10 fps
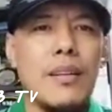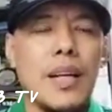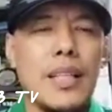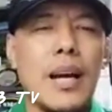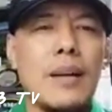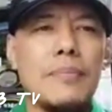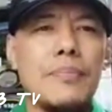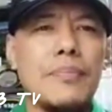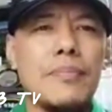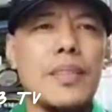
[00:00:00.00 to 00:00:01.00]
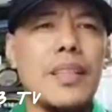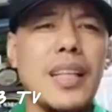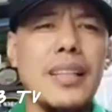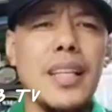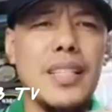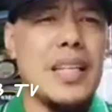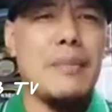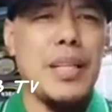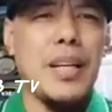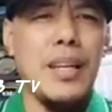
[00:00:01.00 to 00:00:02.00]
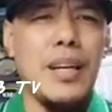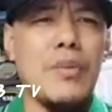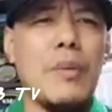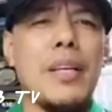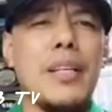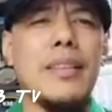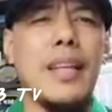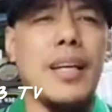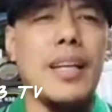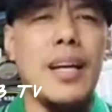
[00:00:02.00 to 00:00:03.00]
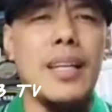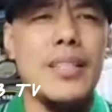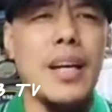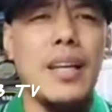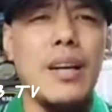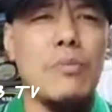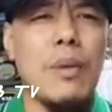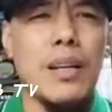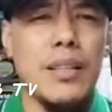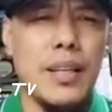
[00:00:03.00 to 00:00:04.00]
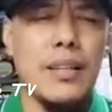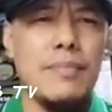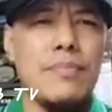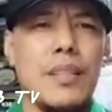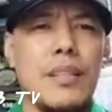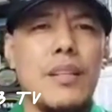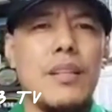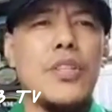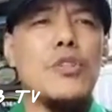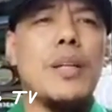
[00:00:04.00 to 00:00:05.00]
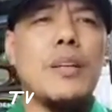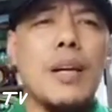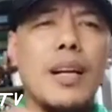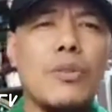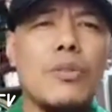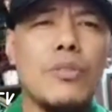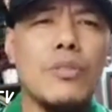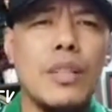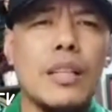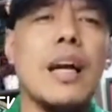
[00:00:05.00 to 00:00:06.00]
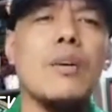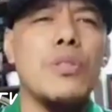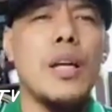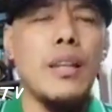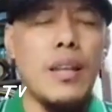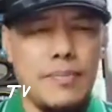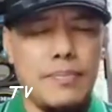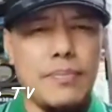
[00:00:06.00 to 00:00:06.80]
Kaya, yan din ang sinabi ng Allah, وَمَيْ يَتَّقِ اللَّهَ يَجْعَلْ لَهُ مَخْرَجًا Sino man ang magkaroon ng takot sa Allah,